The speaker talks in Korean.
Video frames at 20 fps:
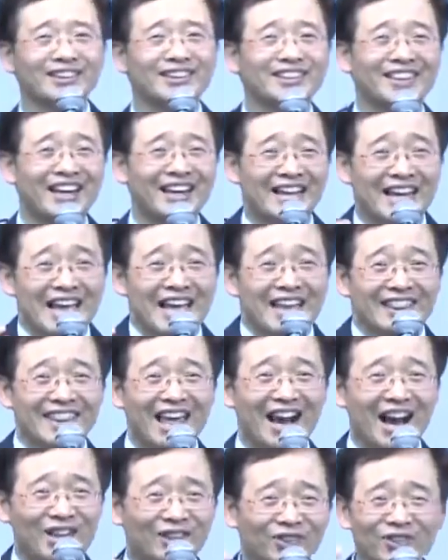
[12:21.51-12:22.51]
이 진짜
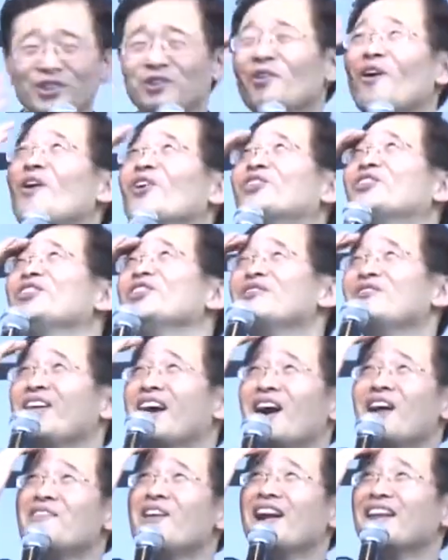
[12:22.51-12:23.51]
내가 주님, 어 주님
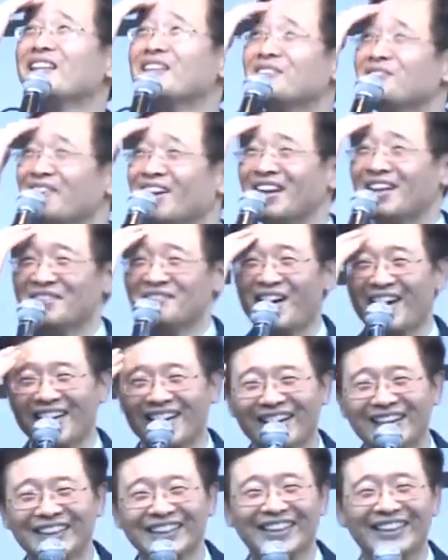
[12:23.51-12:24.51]
내가 말했으니까 이
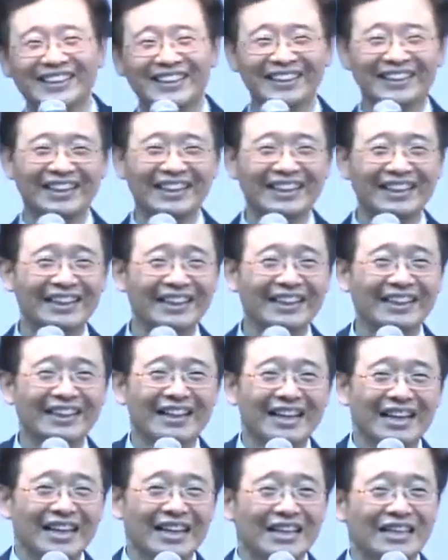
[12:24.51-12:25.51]
말을.
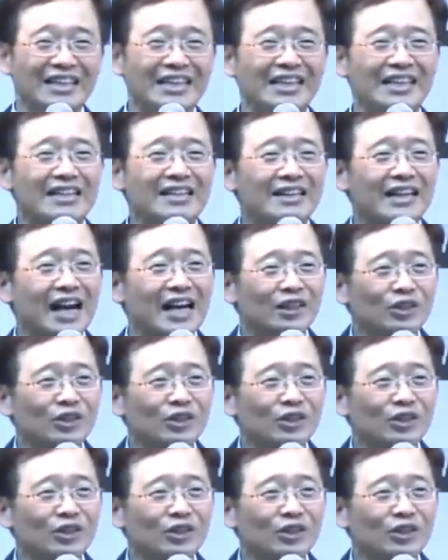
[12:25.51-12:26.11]
이것